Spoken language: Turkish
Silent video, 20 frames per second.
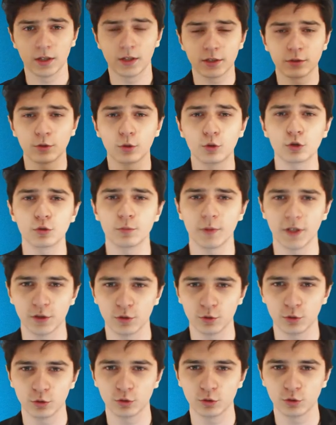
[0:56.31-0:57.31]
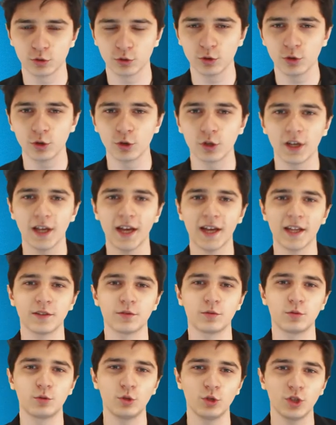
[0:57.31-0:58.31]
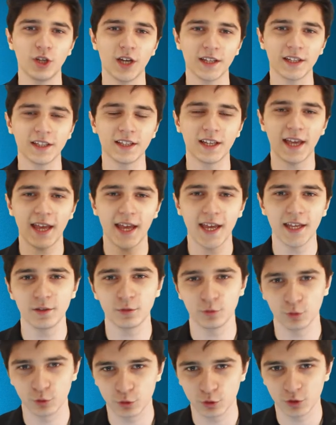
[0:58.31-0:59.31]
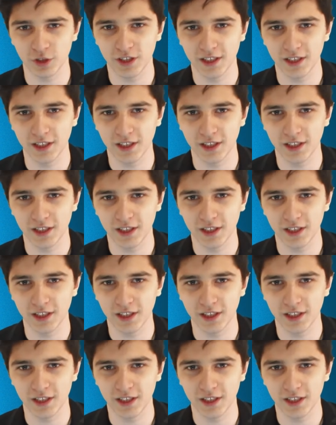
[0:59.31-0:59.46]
49 metre uzunluğuyla dünyanın en uzun